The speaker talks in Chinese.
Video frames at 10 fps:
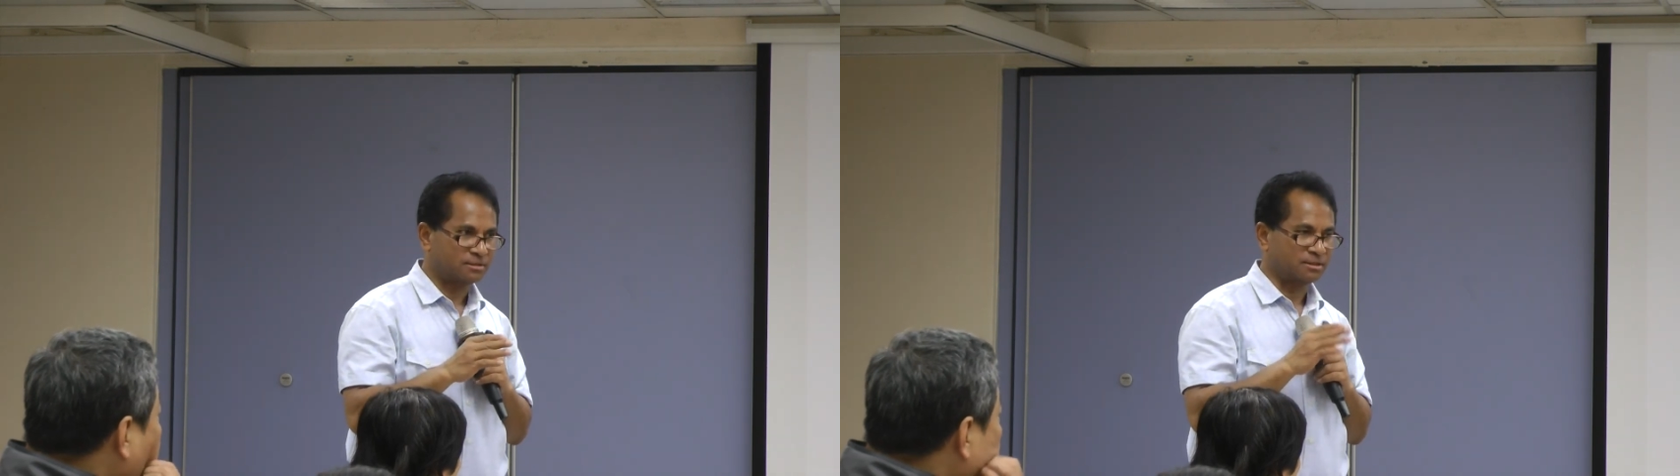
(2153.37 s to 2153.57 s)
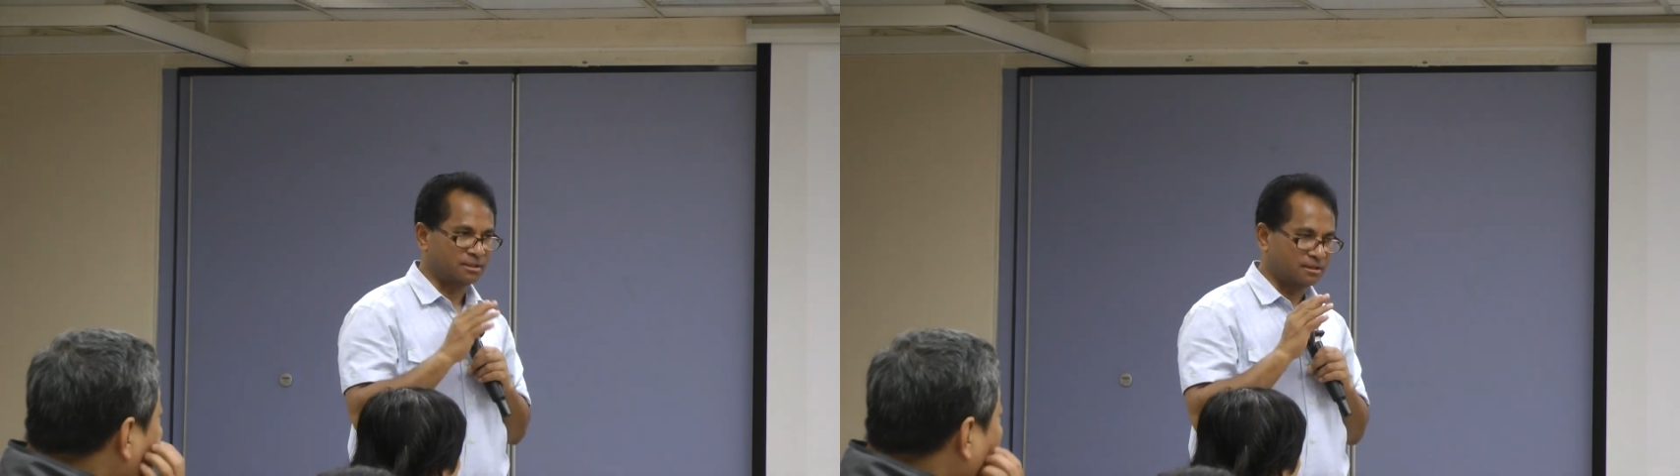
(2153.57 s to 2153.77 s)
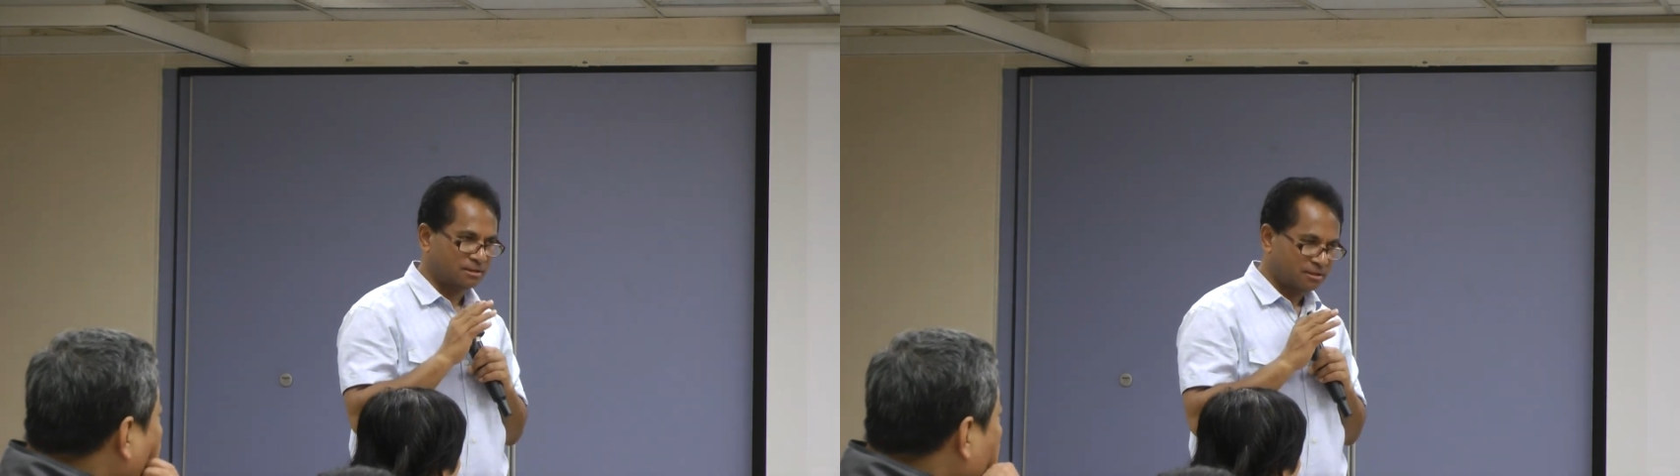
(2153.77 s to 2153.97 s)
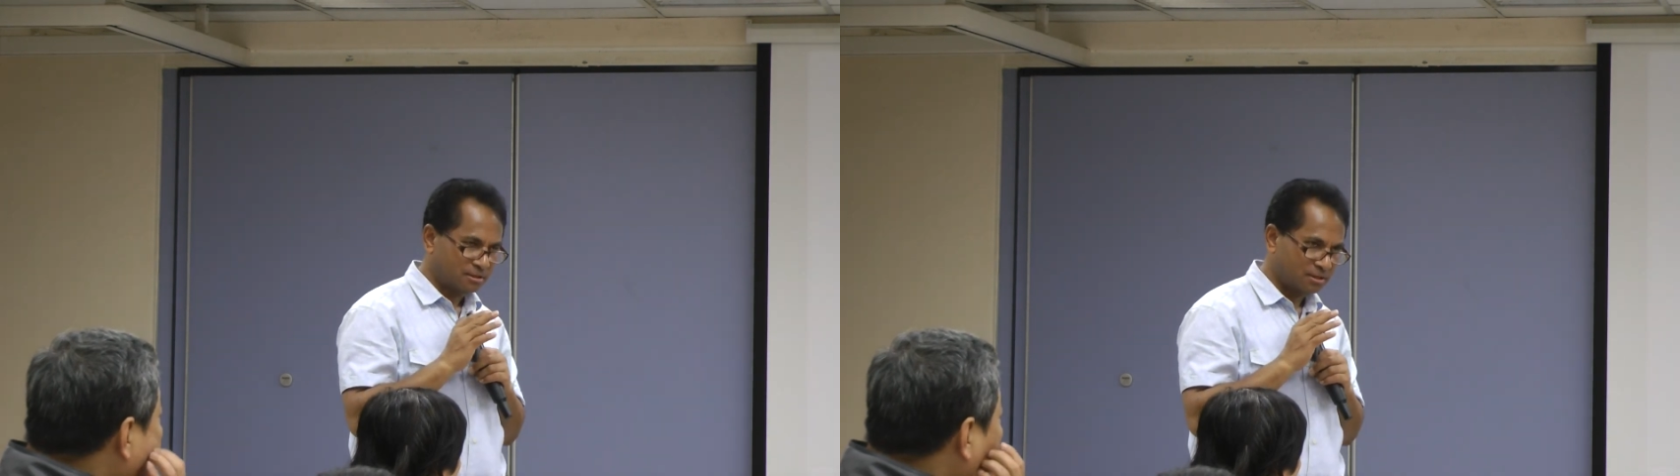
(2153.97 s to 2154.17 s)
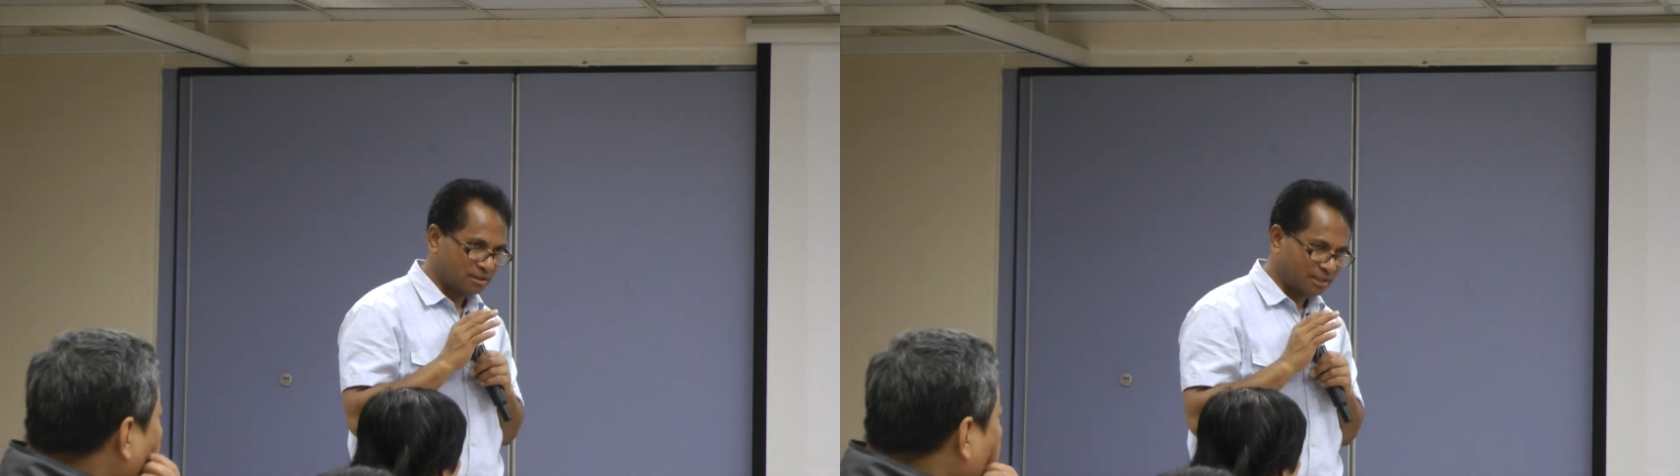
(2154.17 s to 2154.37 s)
的
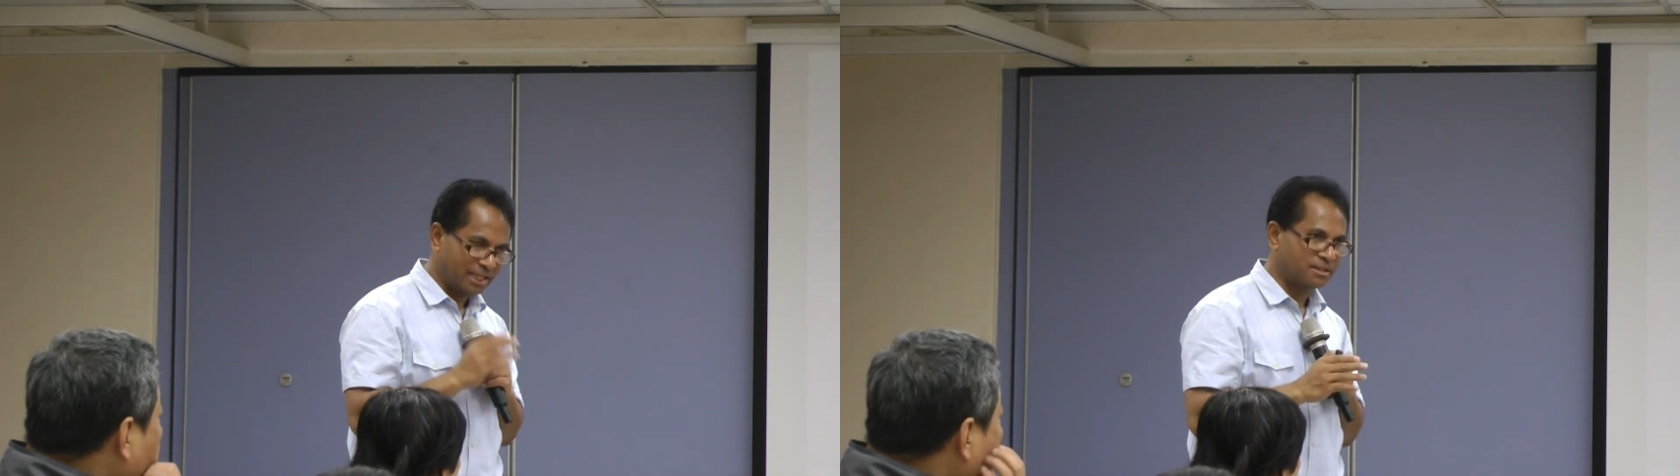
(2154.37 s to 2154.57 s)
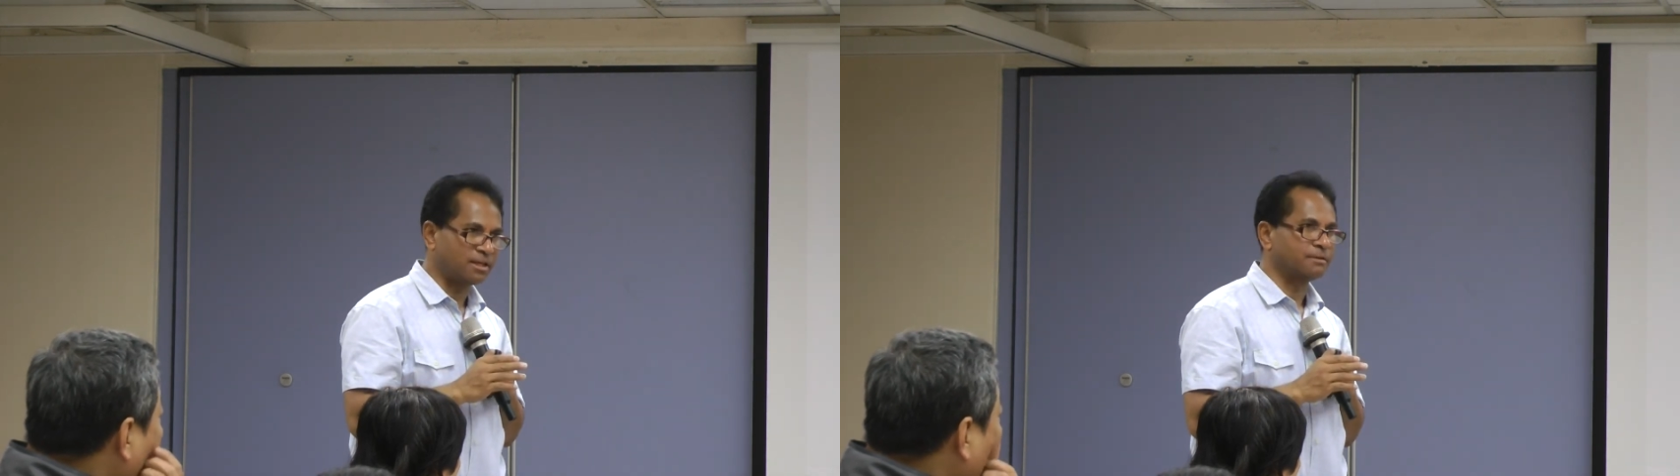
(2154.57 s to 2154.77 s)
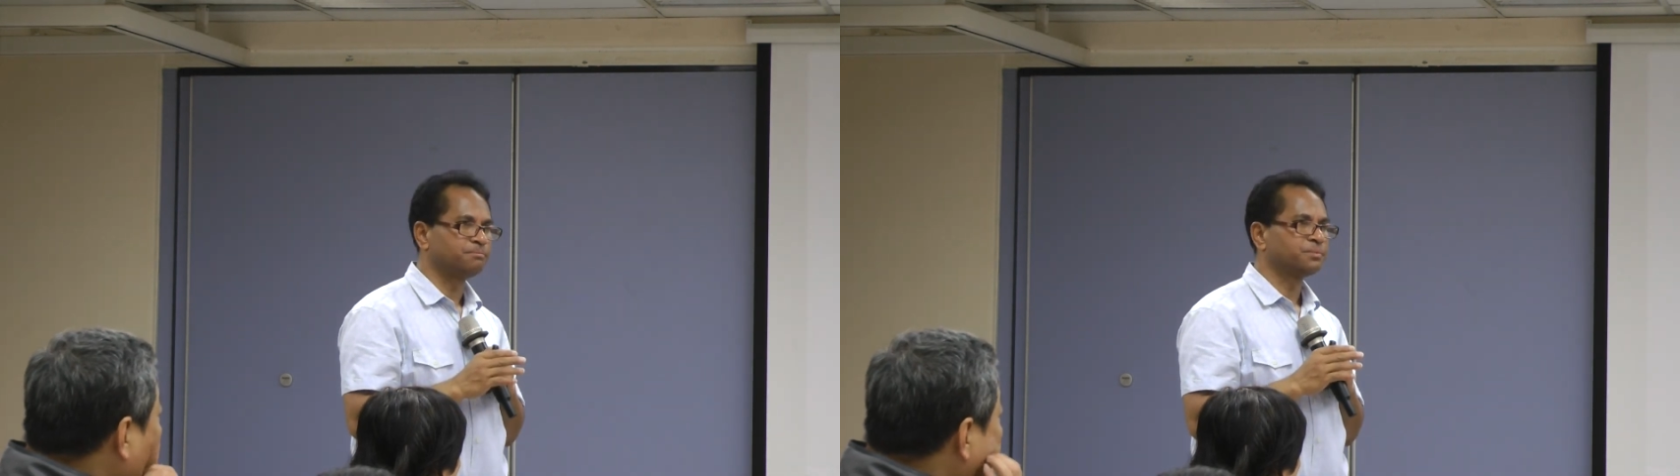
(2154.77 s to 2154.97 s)
的那一天，